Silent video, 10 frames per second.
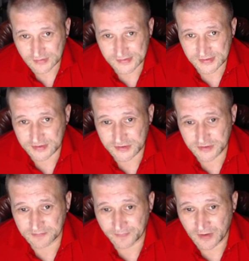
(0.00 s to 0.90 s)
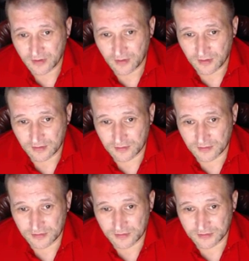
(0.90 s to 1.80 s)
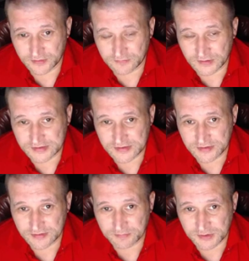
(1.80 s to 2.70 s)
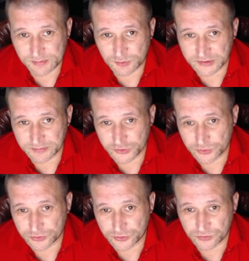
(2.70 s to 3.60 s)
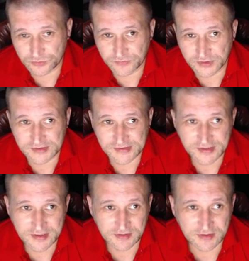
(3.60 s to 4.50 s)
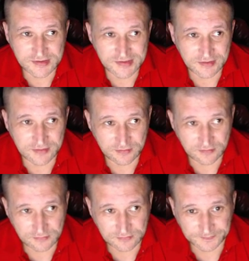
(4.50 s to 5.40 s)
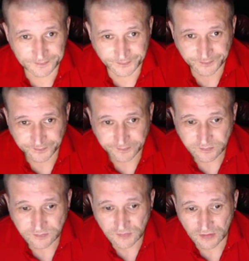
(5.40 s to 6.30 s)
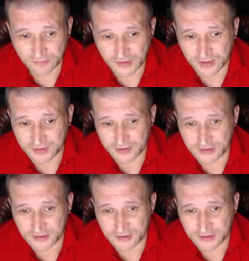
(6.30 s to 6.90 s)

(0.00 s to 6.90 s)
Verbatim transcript: Кстати, э, давайте посмотрим еще, что Викизейн, если ВК